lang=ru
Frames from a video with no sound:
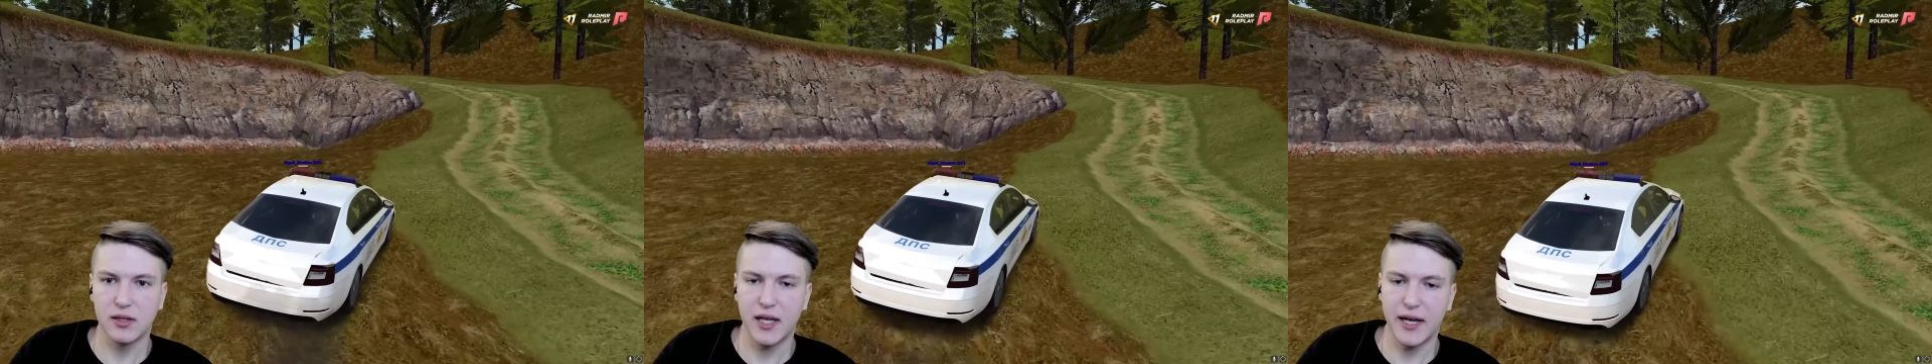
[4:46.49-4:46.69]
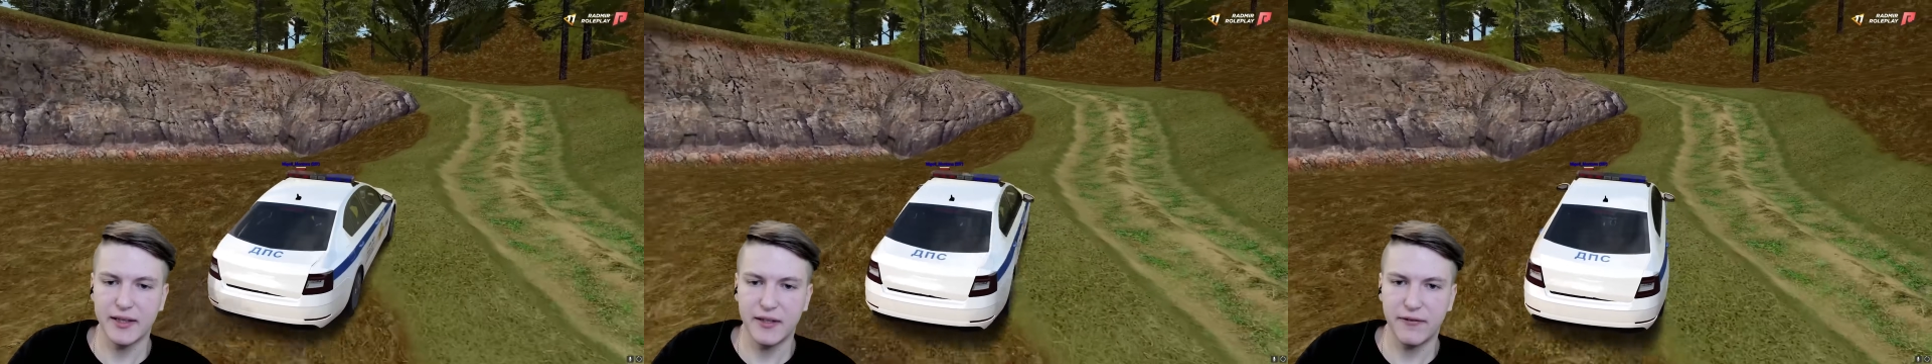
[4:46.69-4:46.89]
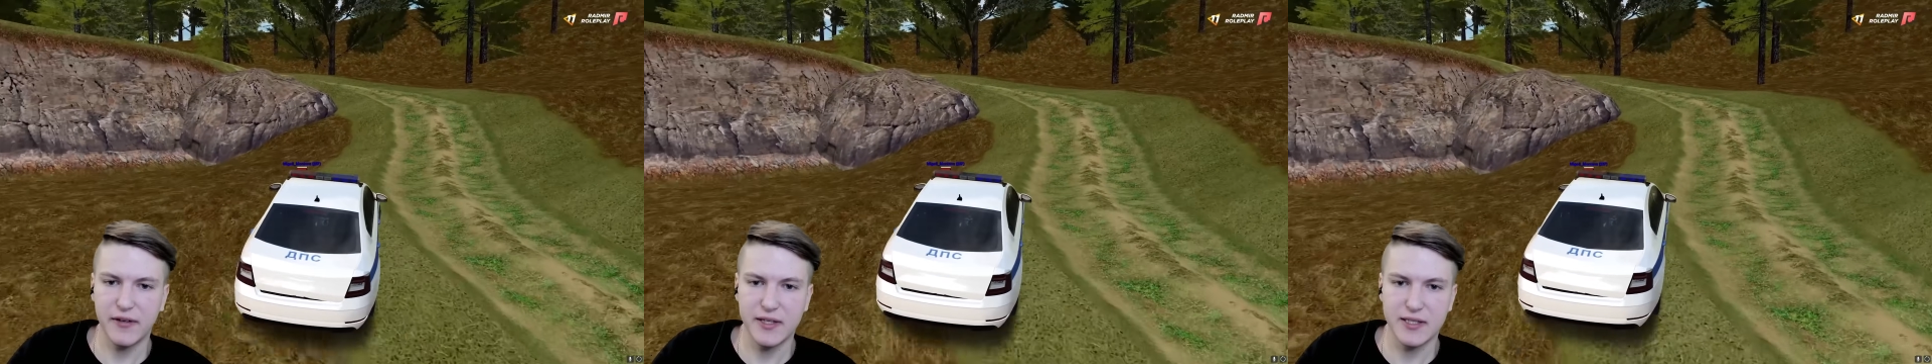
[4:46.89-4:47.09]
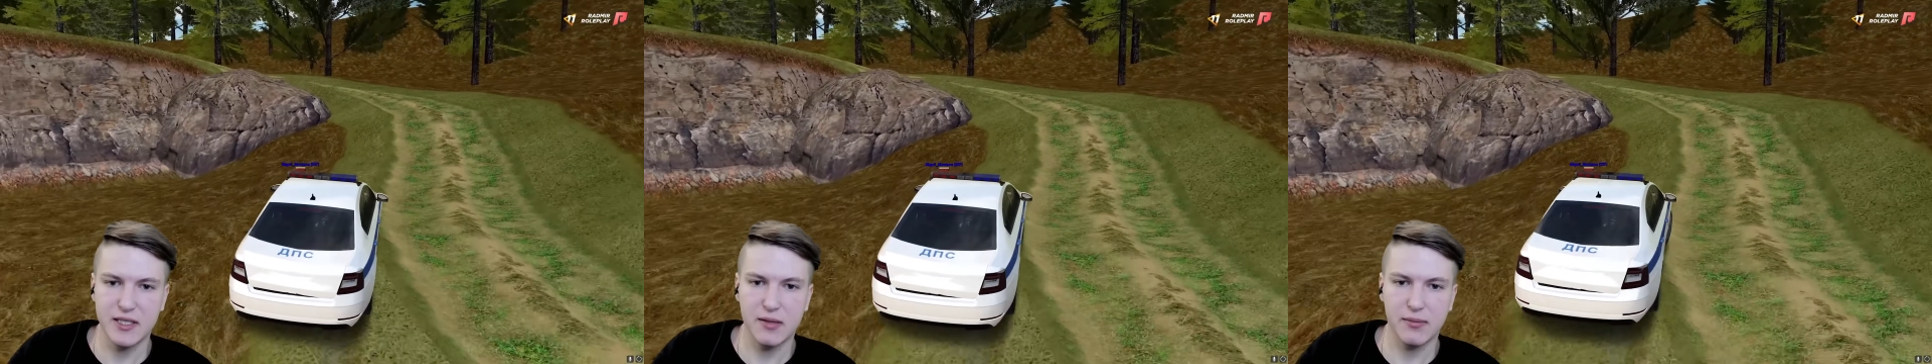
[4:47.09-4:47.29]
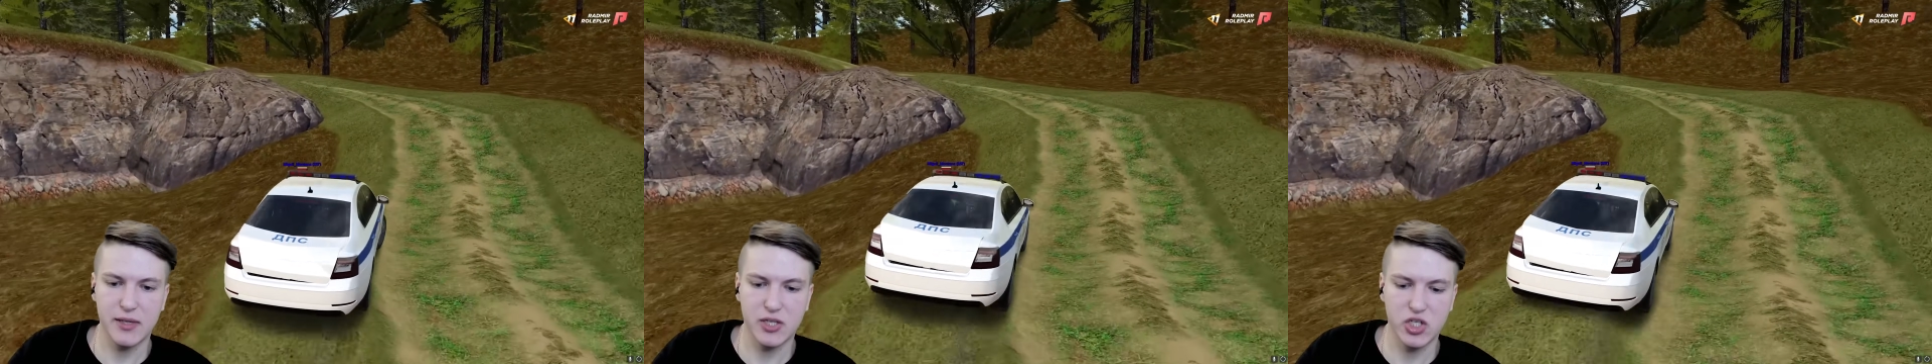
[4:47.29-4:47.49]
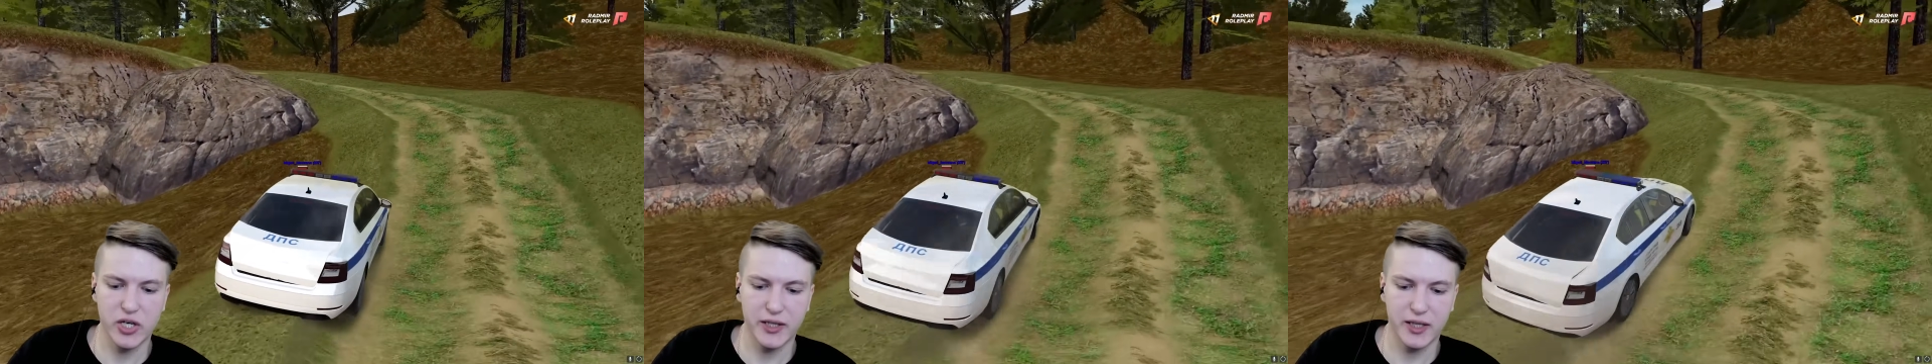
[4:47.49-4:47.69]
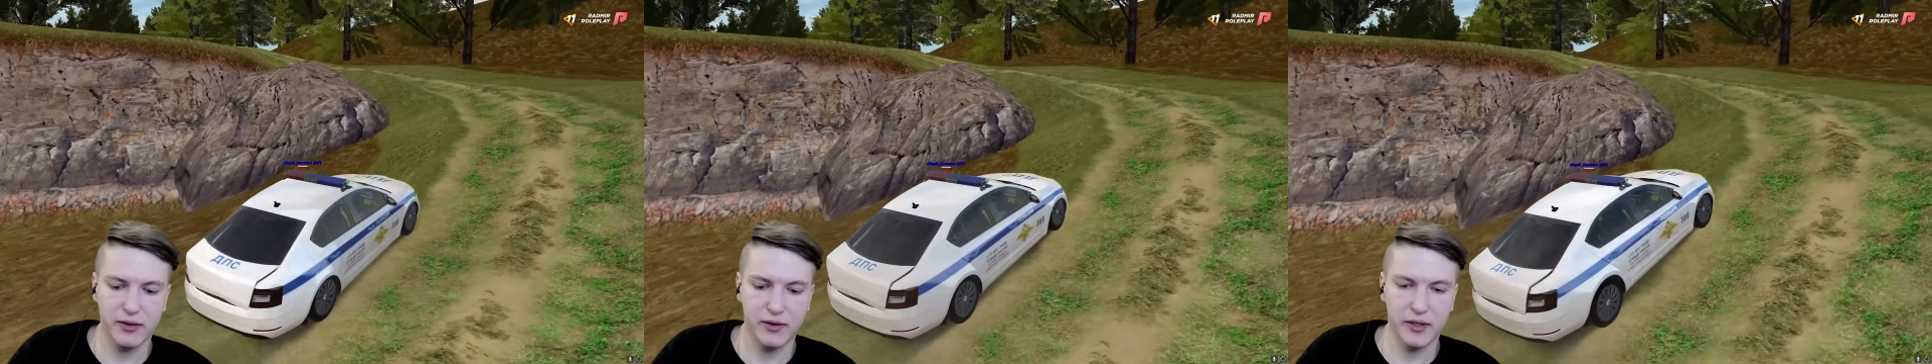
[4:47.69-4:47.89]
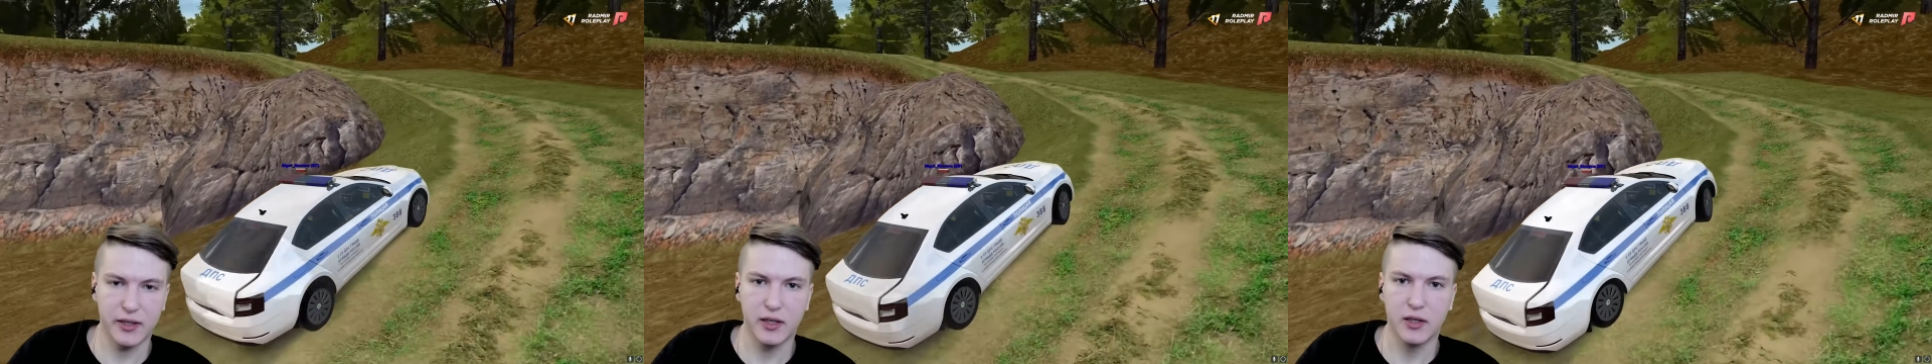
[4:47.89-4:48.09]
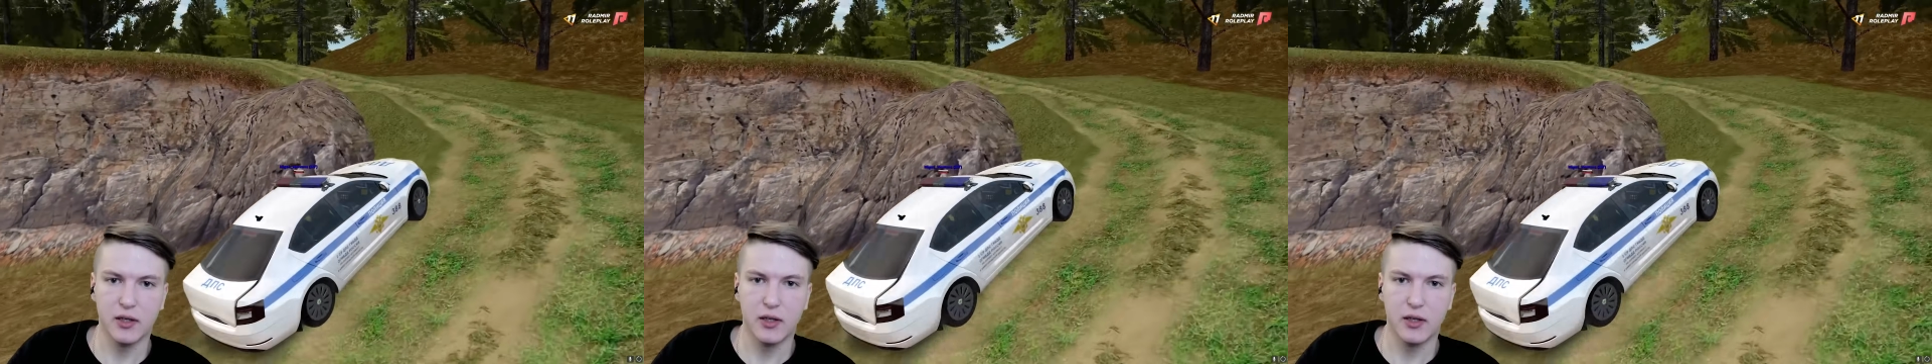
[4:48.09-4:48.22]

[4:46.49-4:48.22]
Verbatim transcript: Ладно, фиг с ним, езжай давай.